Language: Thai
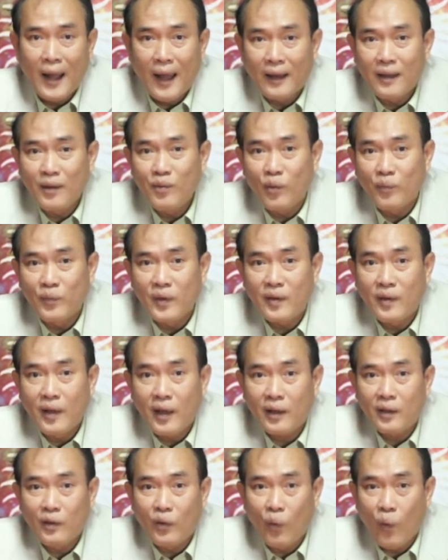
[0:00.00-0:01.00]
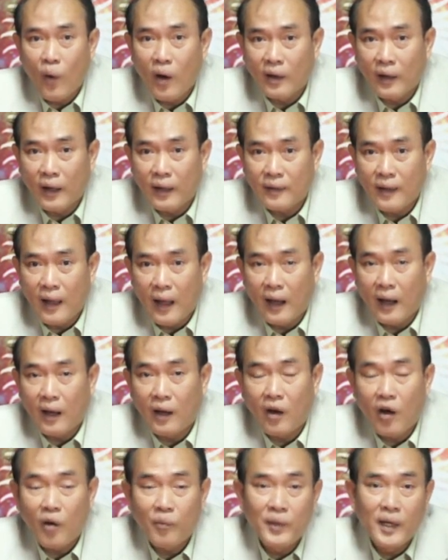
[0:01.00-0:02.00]
ลาที่ผมจะเช็คดวงในแต่ละ
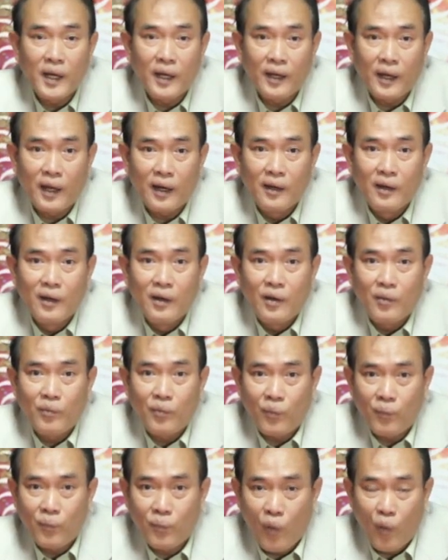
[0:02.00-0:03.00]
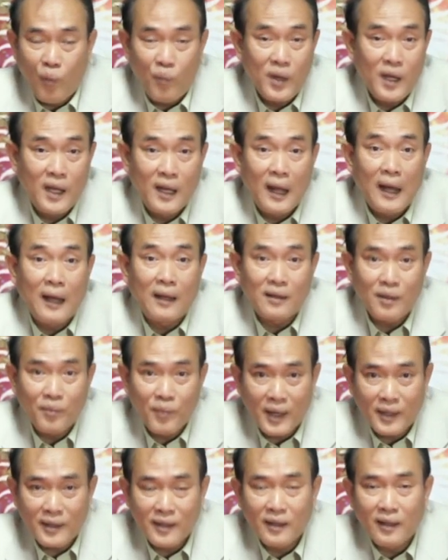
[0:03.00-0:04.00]
รอบเดือนเนี่ยผมมีรหัสส
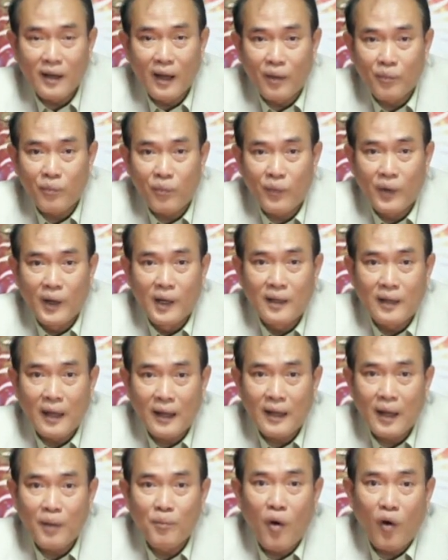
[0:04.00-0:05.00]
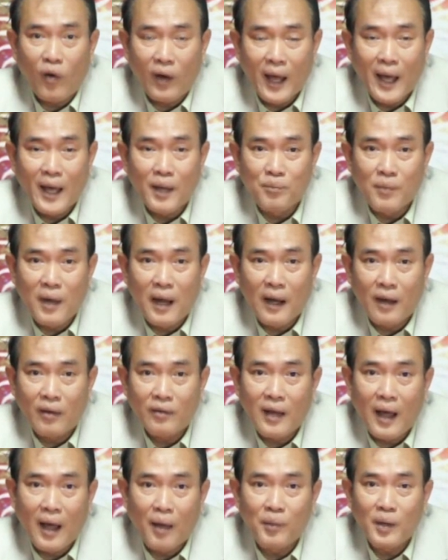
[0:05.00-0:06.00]
มาชิกแล้ว ถ้าท่านบอกรหัสมาแล้ว
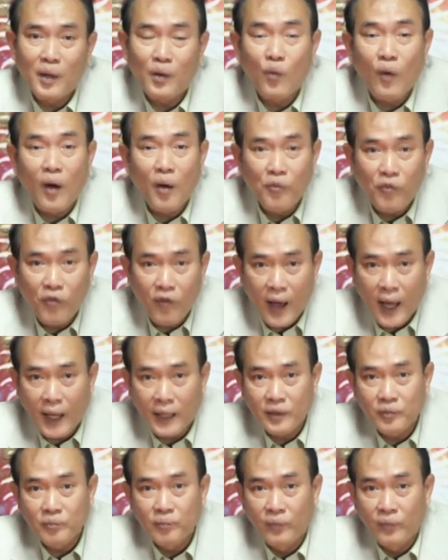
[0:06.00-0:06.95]
ถามเรื่องความฝัน